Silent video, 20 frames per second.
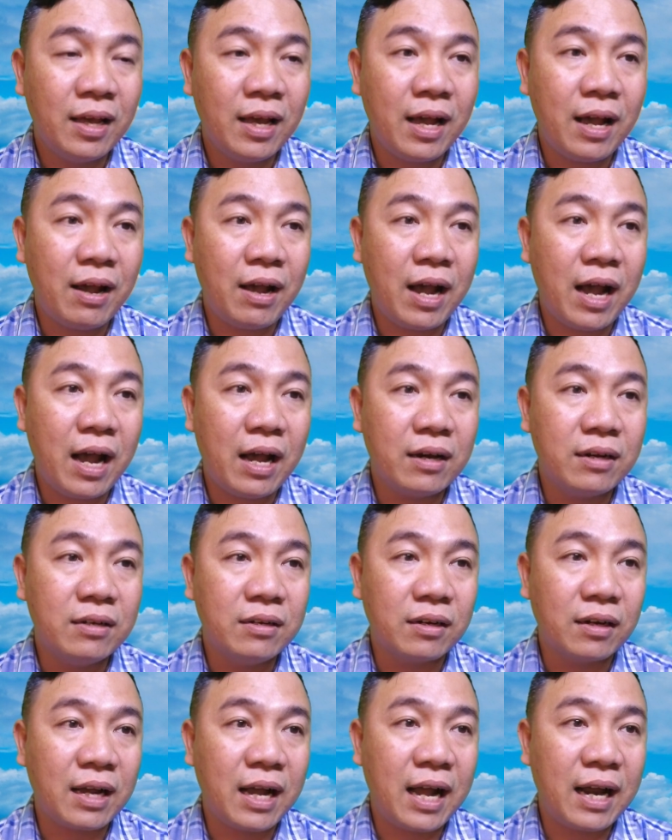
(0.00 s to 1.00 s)
à,
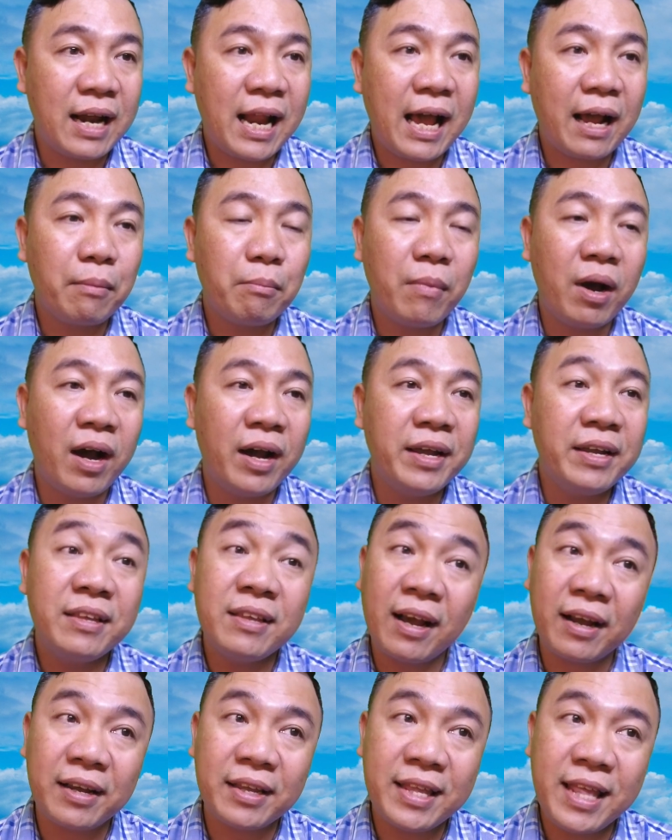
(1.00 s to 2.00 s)
được đăng bởi
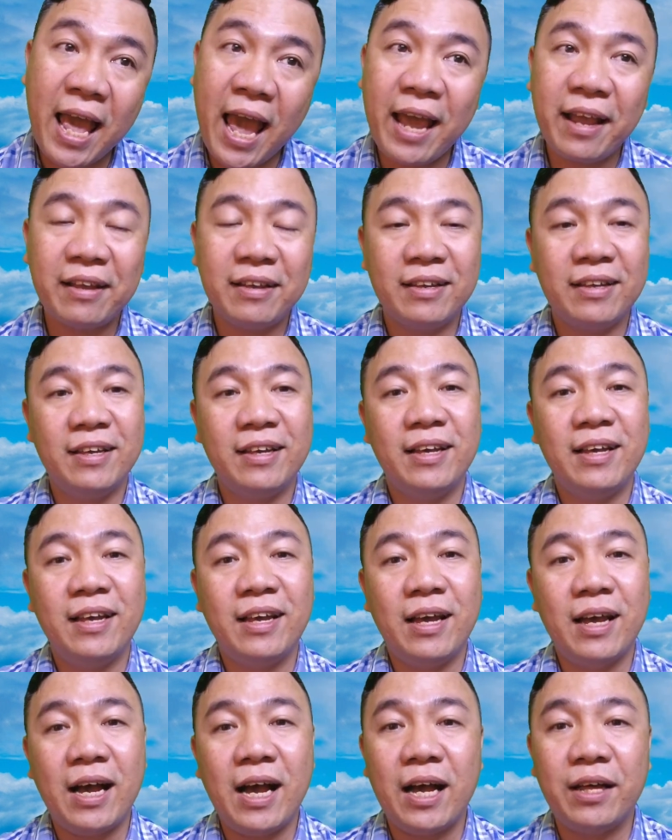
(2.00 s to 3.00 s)
Nhật Giang
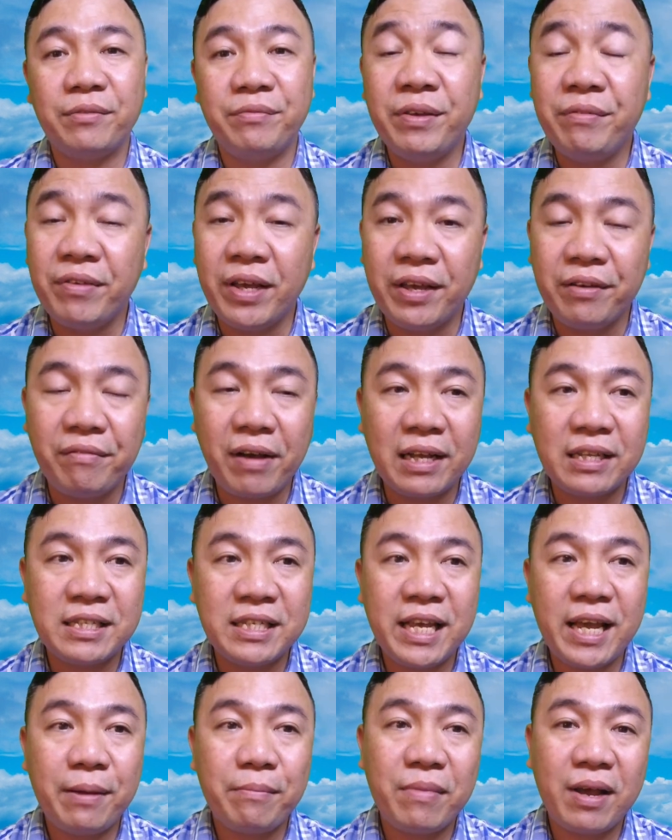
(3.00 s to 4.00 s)
à, quý vị và anh
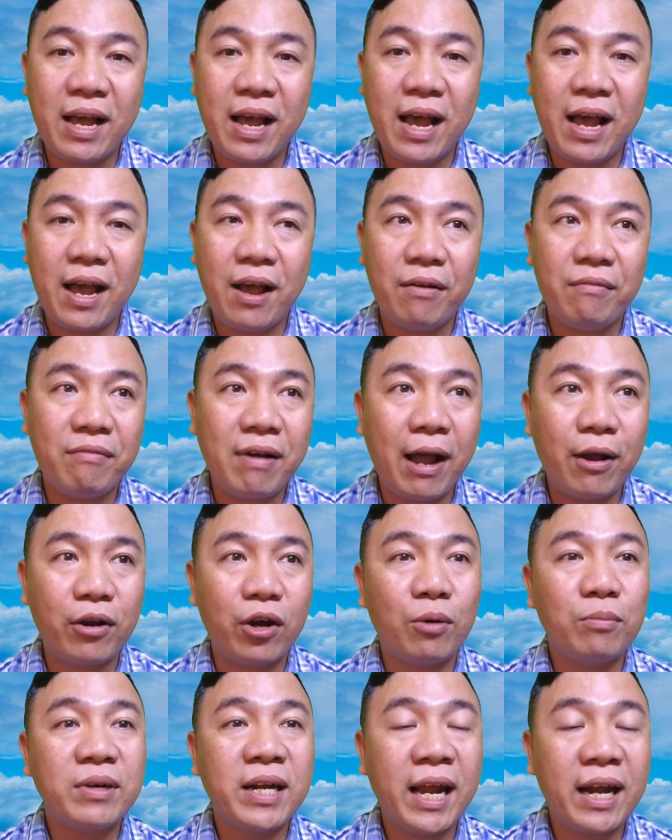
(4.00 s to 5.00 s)
chị em vào
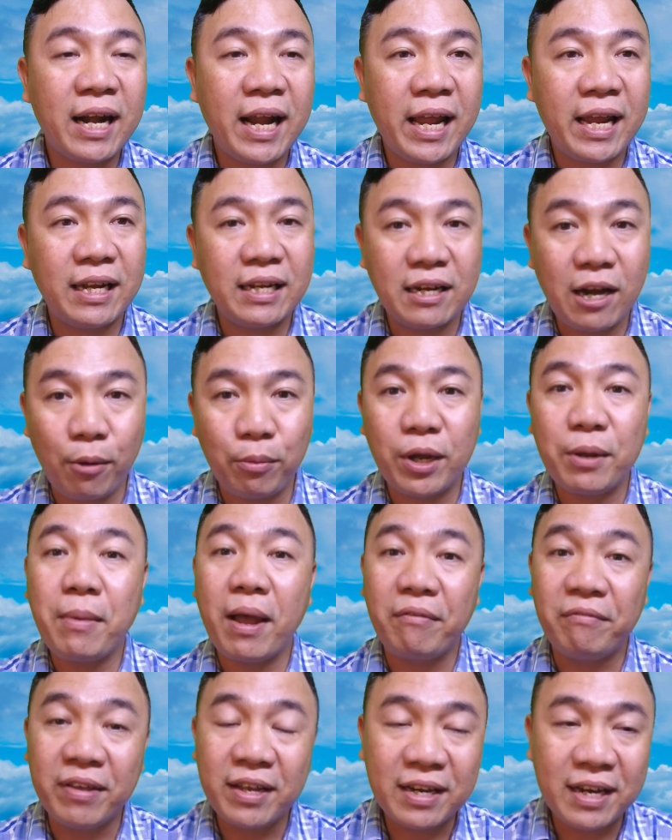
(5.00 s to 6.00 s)
trong trang này đọc cái
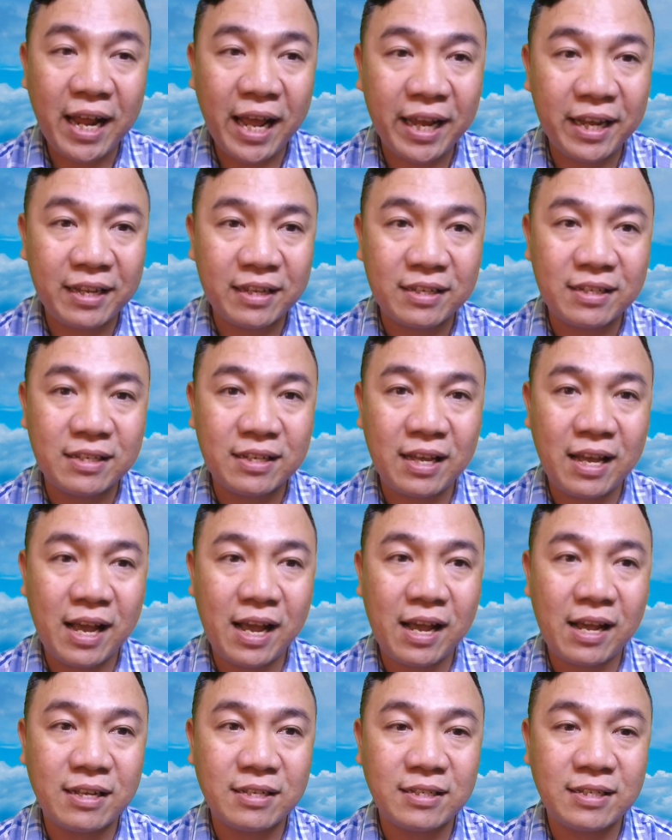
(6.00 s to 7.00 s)
bài viết này
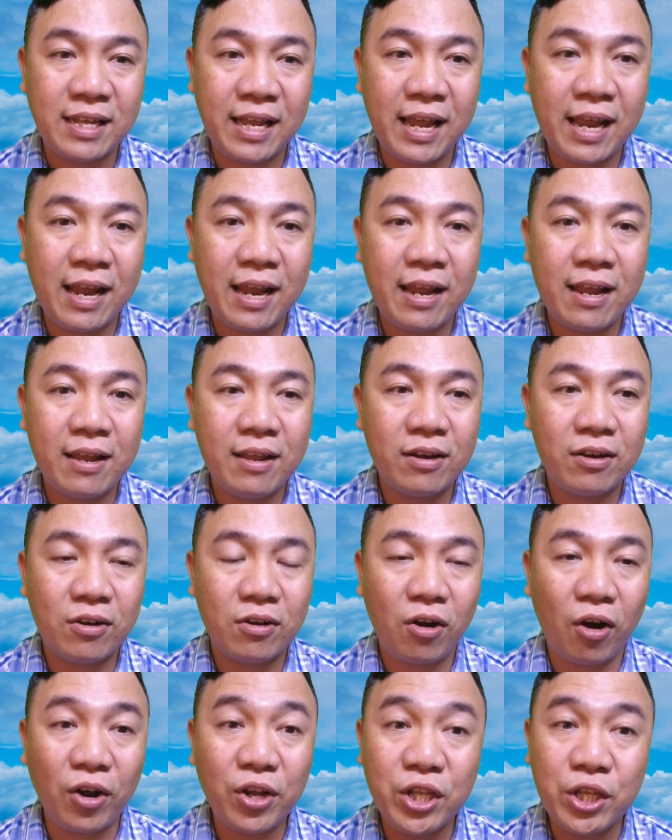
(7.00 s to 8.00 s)
à, sẽ
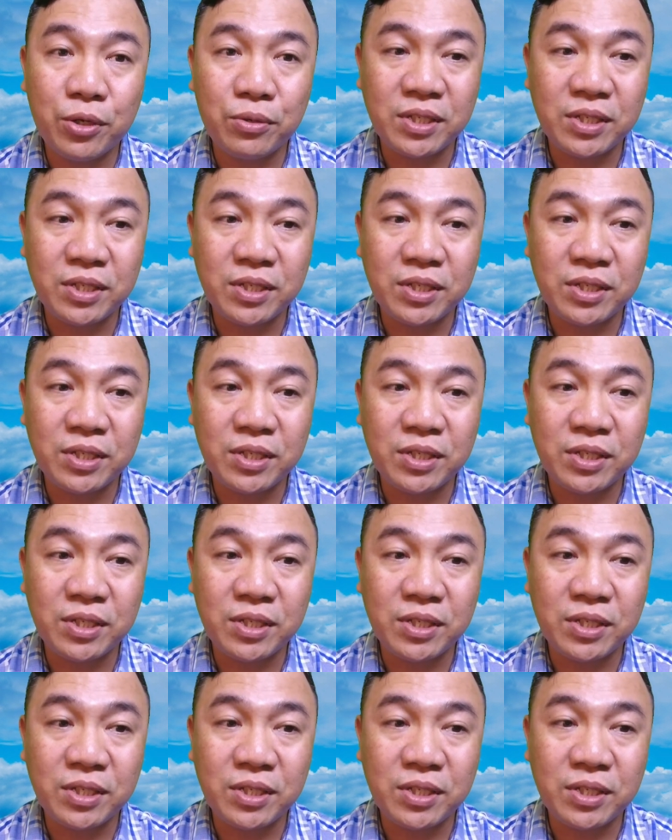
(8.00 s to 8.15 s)
rõ nhiều